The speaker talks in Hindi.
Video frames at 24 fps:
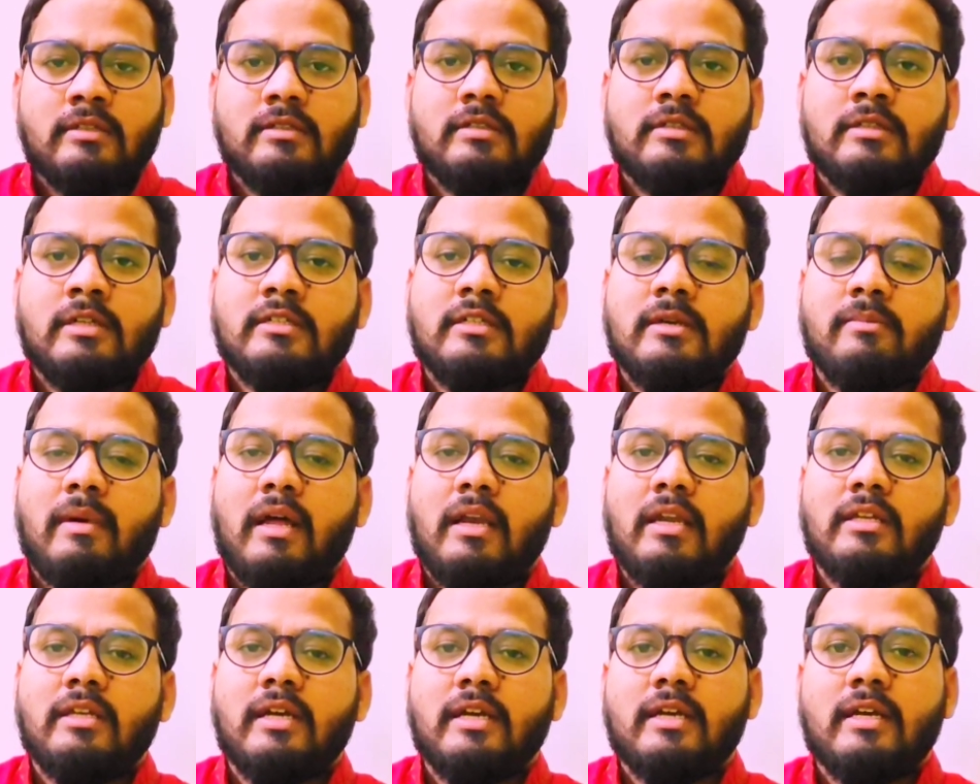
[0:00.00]
जैसे मान
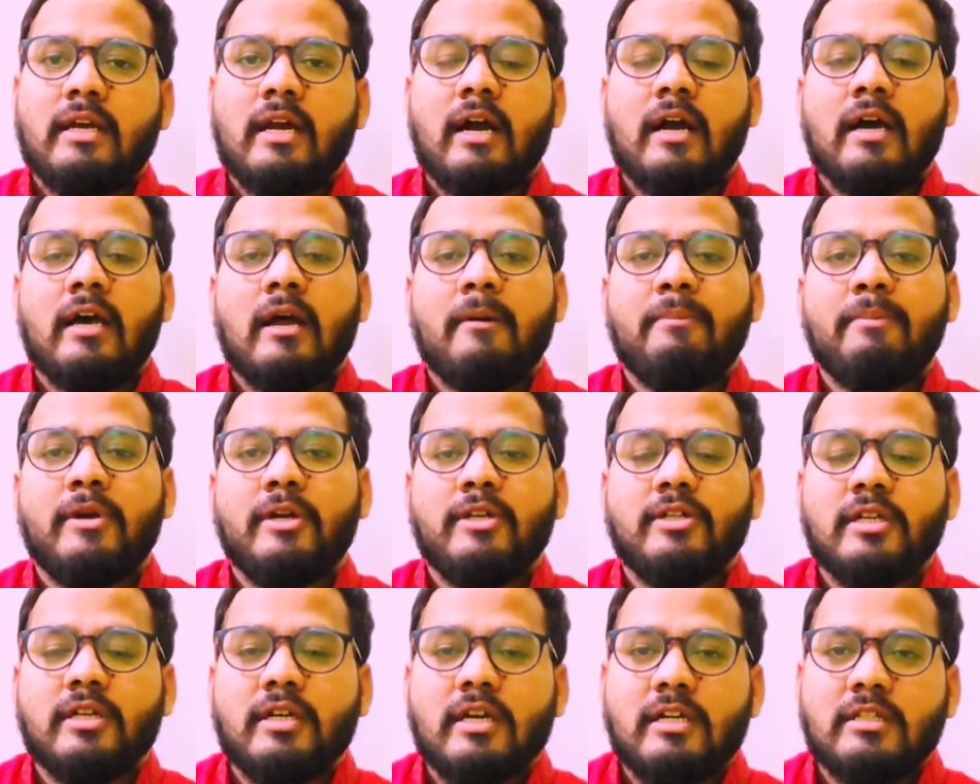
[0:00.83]
लीजिए कि अगर आप
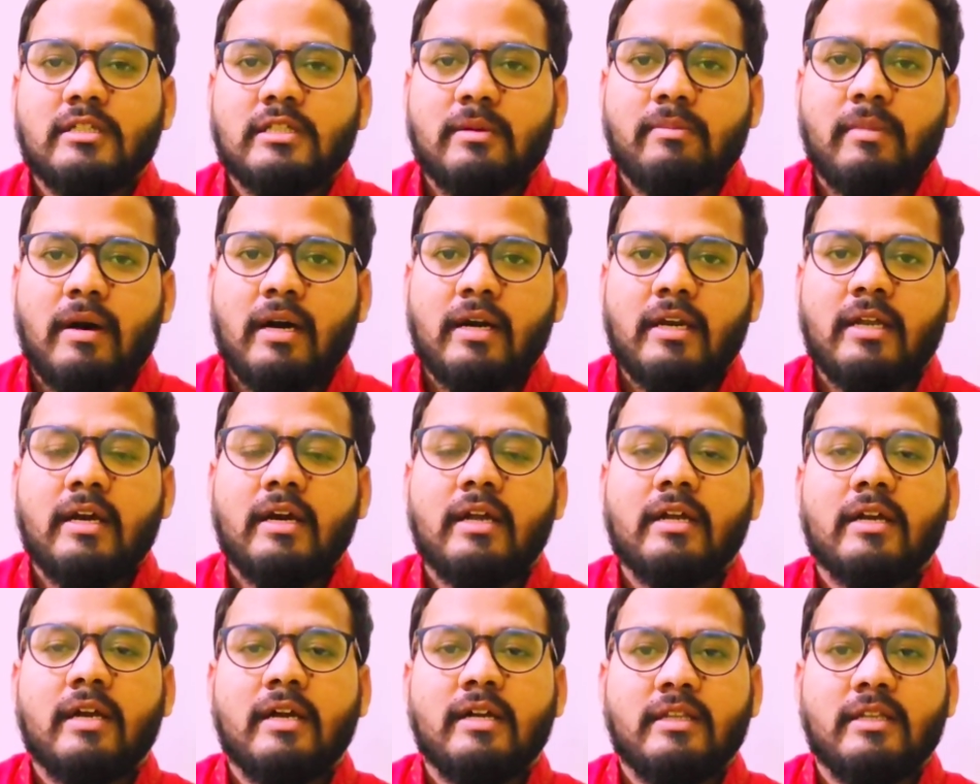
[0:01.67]
किचन के लिए सामग्री
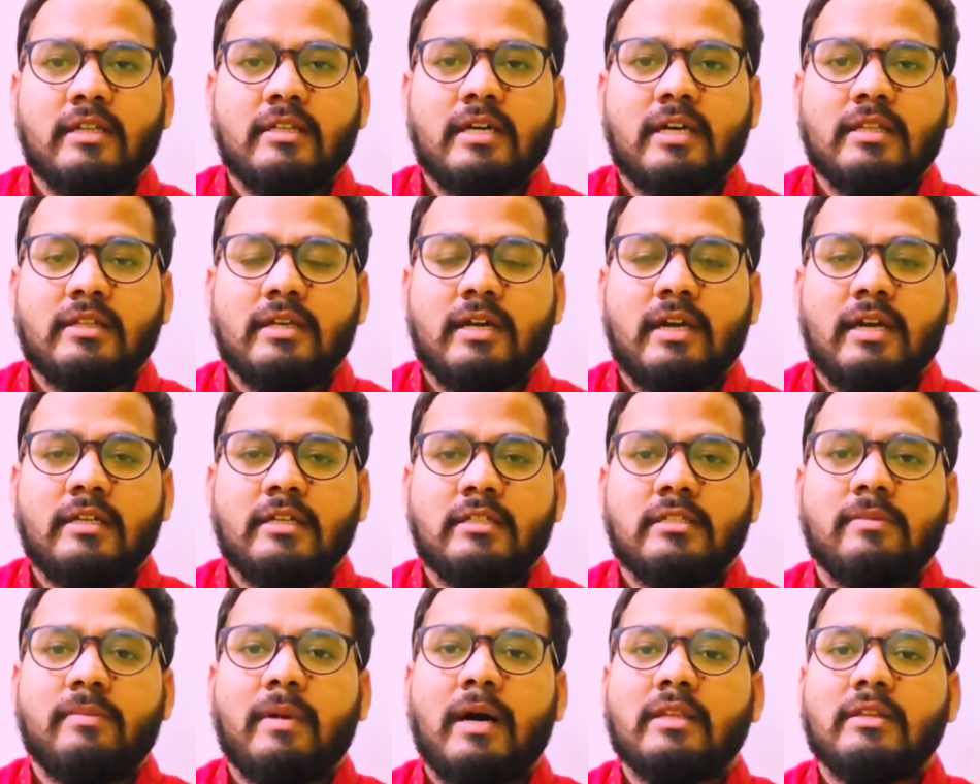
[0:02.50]
अगर खरीदने जाते हैं
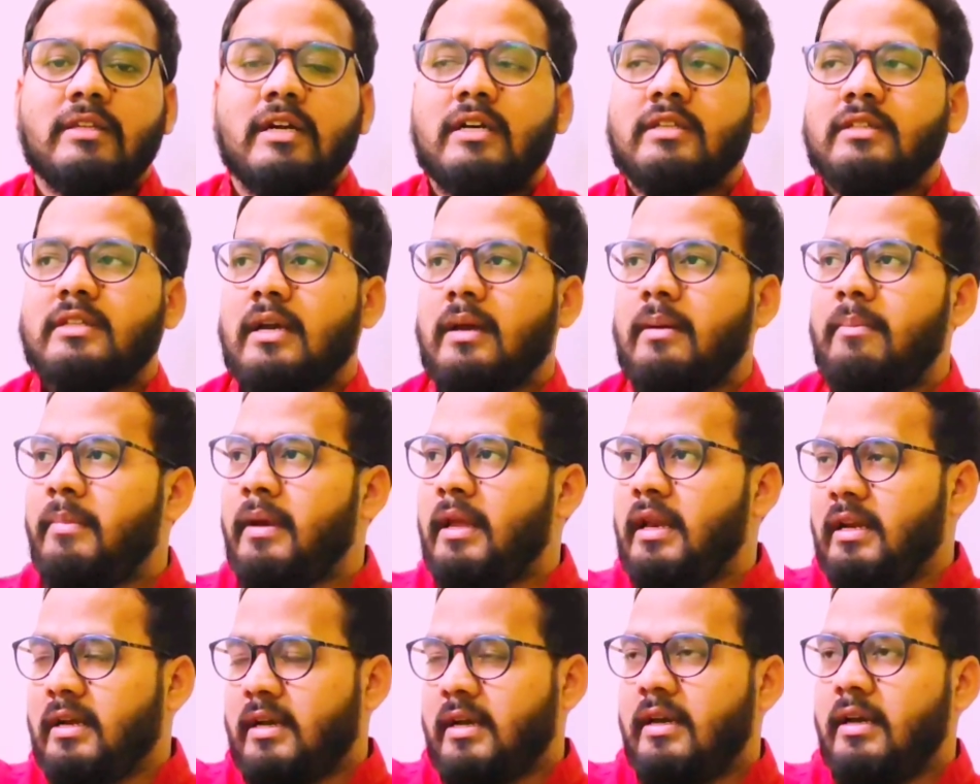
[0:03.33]
जैसे बात करते हैं
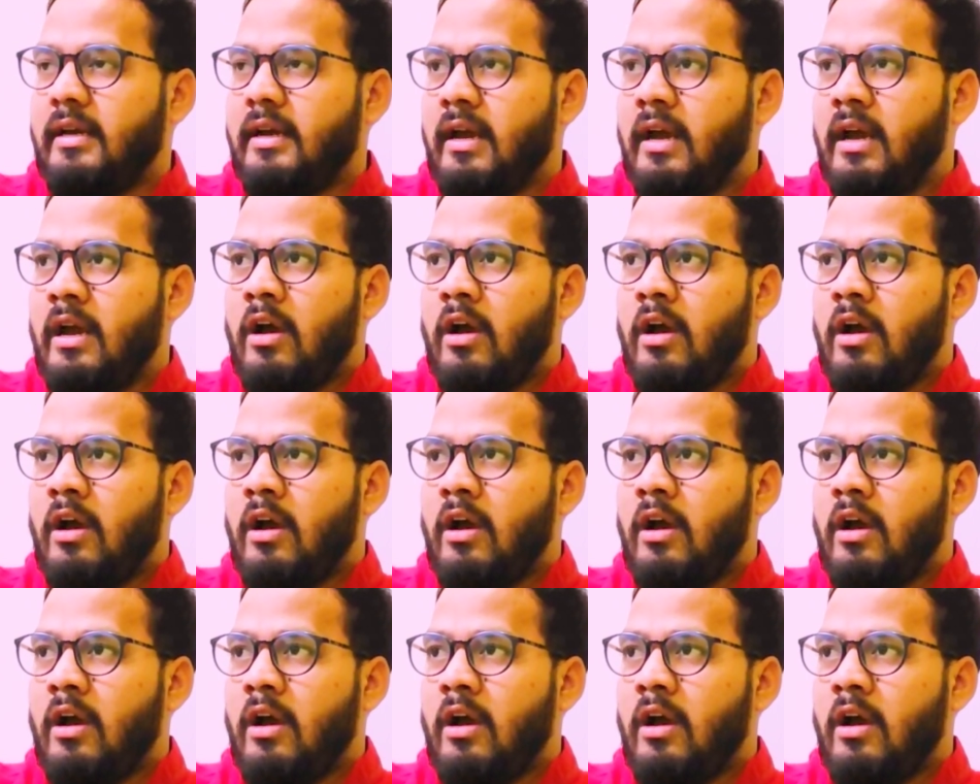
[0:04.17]
मिल्क की